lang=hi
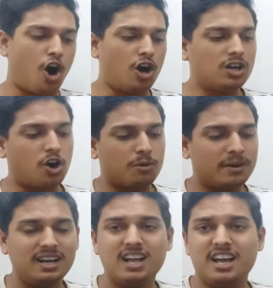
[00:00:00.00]
और
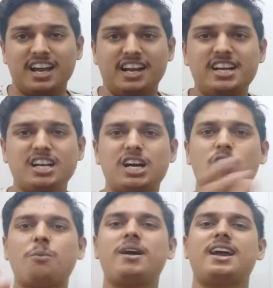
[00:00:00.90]
नॉर्मल इंडियन
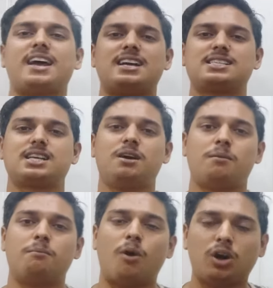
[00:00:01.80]
घरों में ऐसा
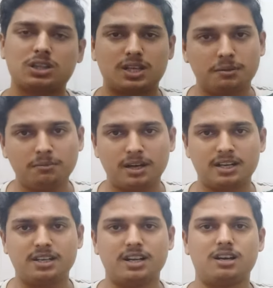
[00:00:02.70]
बहुत कम
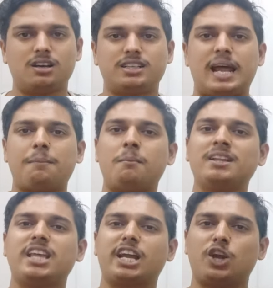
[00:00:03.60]
टैप
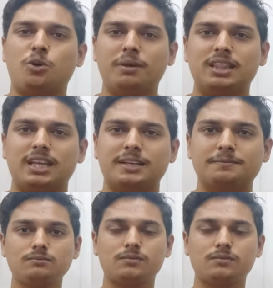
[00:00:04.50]
हमें देखने को मिलते हैं